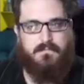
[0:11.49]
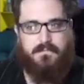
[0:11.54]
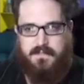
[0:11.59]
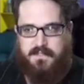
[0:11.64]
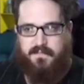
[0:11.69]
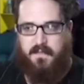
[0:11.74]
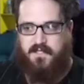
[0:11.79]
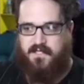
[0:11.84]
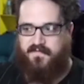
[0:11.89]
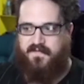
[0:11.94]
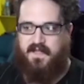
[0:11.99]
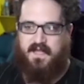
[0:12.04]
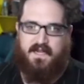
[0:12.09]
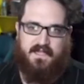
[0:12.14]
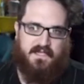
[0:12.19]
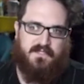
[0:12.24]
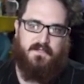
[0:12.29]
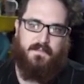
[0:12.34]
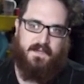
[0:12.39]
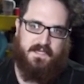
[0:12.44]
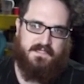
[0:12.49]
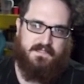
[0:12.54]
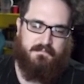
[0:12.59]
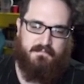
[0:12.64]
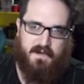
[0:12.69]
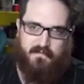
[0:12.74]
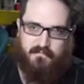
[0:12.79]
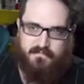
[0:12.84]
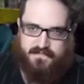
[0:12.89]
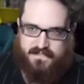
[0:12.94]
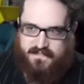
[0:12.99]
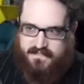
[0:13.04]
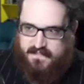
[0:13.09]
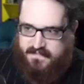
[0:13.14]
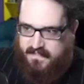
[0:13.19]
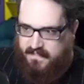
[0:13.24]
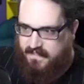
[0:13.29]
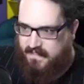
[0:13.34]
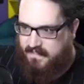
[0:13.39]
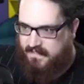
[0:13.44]
specificare adesso perché sembravo un
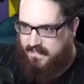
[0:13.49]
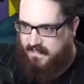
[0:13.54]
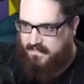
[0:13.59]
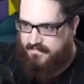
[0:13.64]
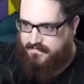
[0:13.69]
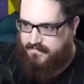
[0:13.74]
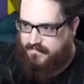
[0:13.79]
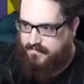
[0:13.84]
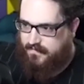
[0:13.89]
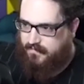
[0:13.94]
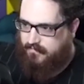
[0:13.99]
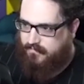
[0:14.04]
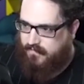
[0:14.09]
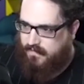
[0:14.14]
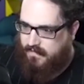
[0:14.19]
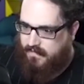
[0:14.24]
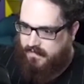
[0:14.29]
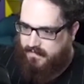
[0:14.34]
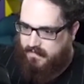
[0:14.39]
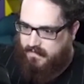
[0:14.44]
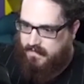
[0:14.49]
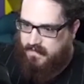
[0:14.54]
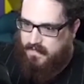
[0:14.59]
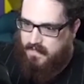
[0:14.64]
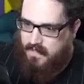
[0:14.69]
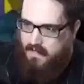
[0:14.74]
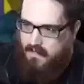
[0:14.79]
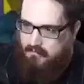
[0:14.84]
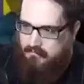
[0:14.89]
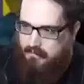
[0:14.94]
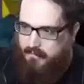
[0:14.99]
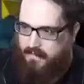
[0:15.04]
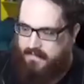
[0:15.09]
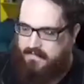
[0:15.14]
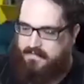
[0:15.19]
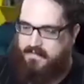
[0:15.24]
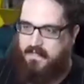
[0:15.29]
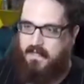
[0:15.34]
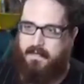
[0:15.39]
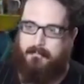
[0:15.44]
sessista del cazzo in quei
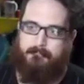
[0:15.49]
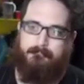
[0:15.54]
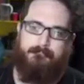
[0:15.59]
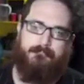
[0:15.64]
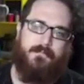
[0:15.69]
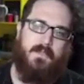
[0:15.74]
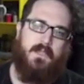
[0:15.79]
momenti là.